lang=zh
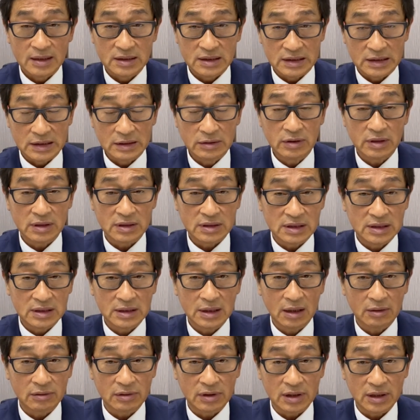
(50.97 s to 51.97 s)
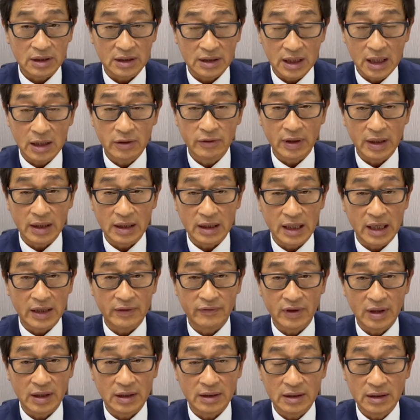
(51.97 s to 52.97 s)
七月七号的高位
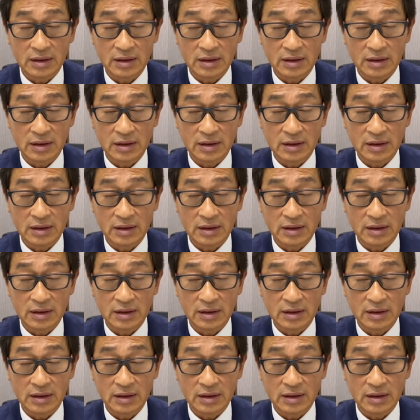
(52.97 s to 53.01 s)
两万